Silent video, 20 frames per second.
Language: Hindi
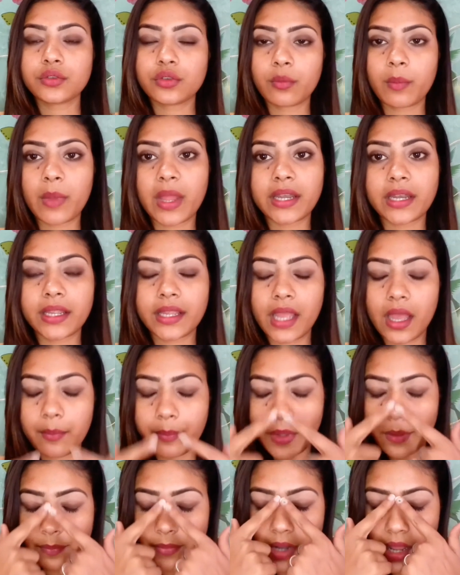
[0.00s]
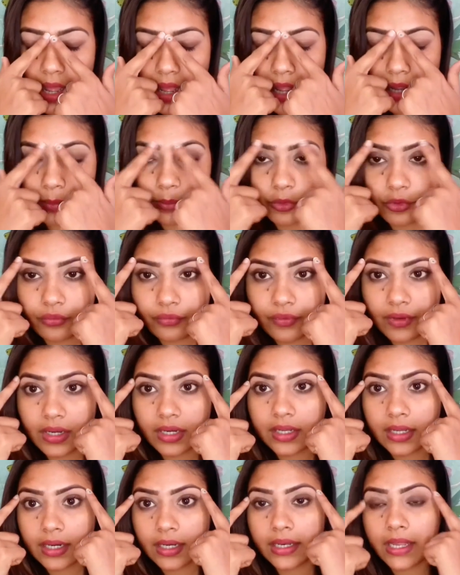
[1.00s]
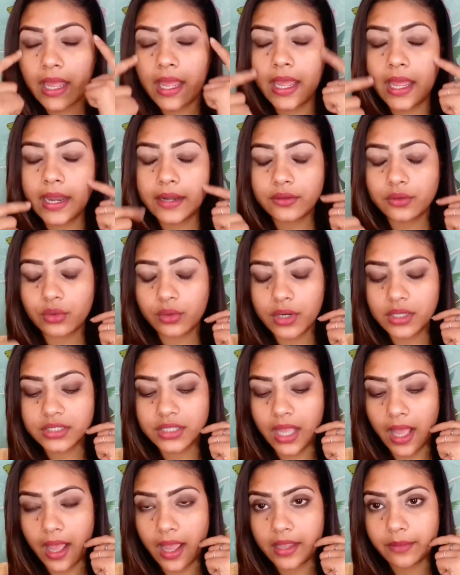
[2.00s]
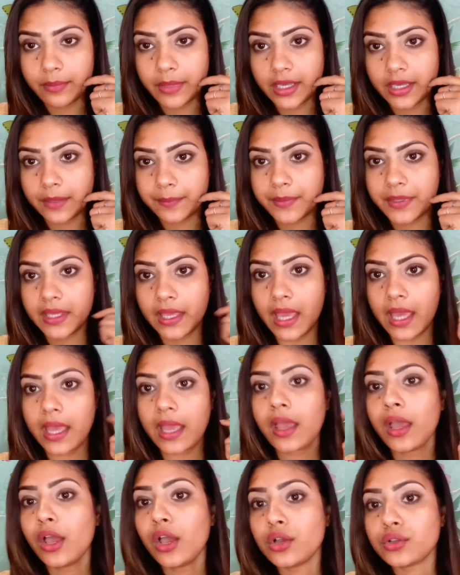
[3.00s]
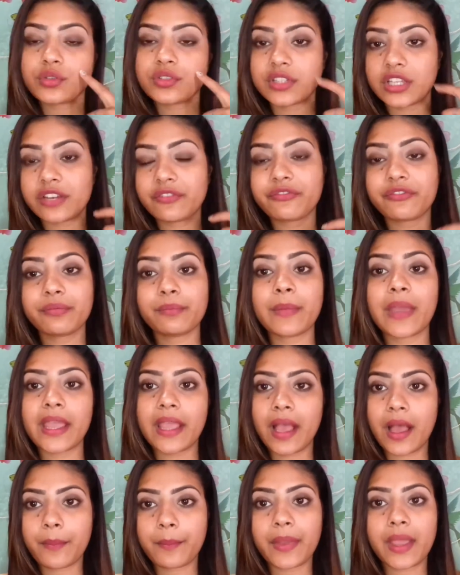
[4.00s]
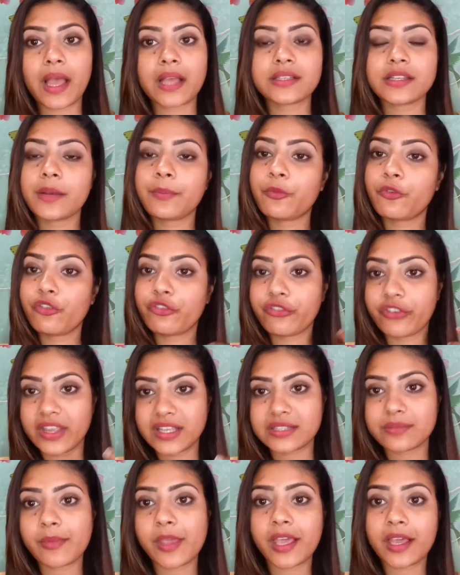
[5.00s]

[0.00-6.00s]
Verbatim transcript: सो so, मैंने यहाँ पे अपना आईब्रो फिल कर लिया है एंड थोड़ा सा आई मेकअप किया है तो सिर्फ मैं यहाँ पे आज आपको फेस